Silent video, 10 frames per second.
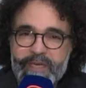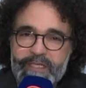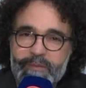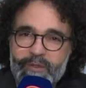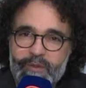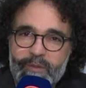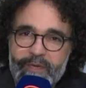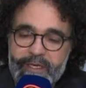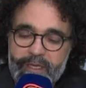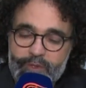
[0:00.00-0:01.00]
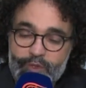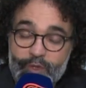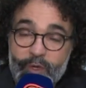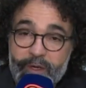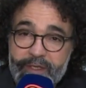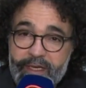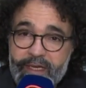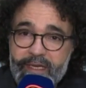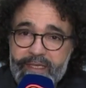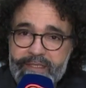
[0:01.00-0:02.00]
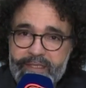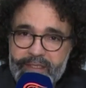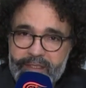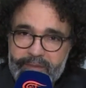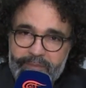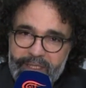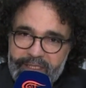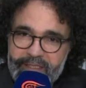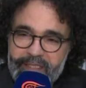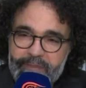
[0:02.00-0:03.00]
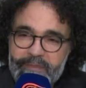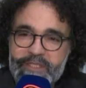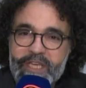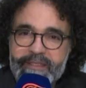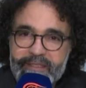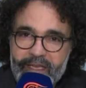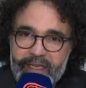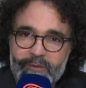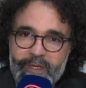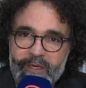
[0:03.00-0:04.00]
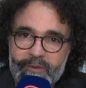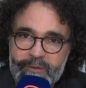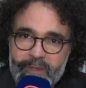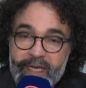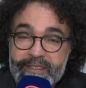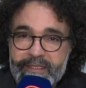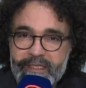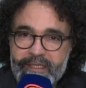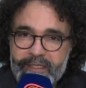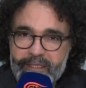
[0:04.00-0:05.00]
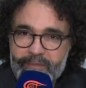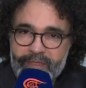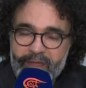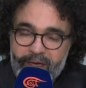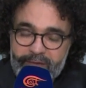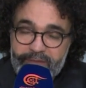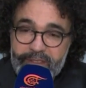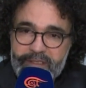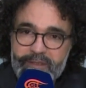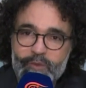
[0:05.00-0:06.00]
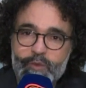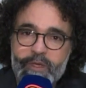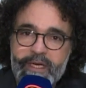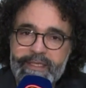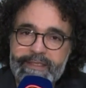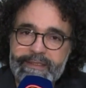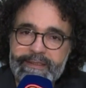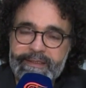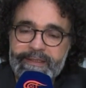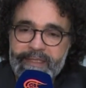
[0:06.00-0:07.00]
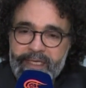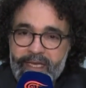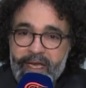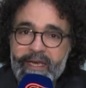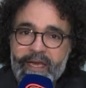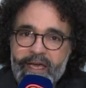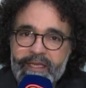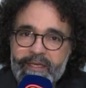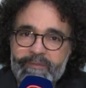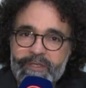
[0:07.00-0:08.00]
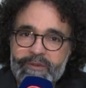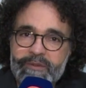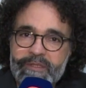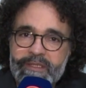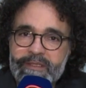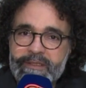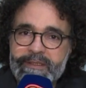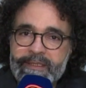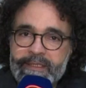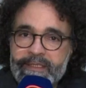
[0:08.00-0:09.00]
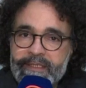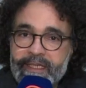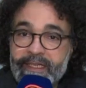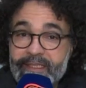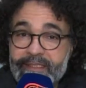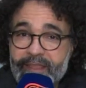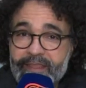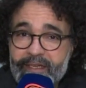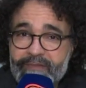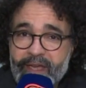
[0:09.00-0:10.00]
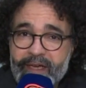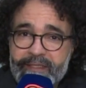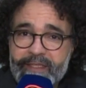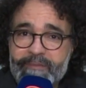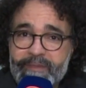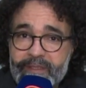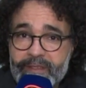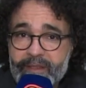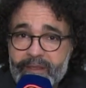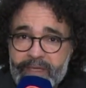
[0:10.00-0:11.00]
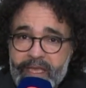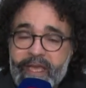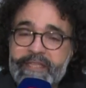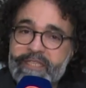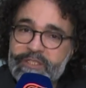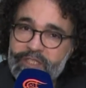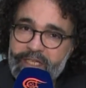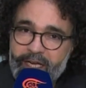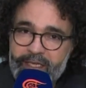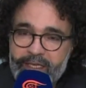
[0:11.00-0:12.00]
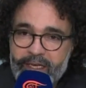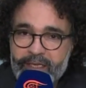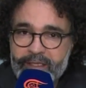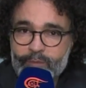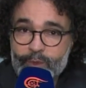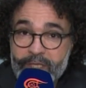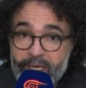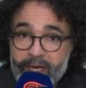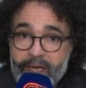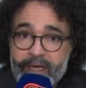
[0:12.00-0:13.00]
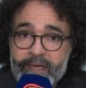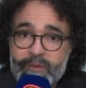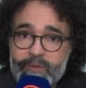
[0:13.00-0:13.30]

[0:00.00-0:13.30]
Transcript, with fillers: المكتبة هو برنامج يعنى أساسا بالكتاب بشتى أنواعه وخاصة الكتاب الثقافي والغاية آه، منه آه، غايات كثيرة في الحقيقة من ضمنها التشجيع على المطالعة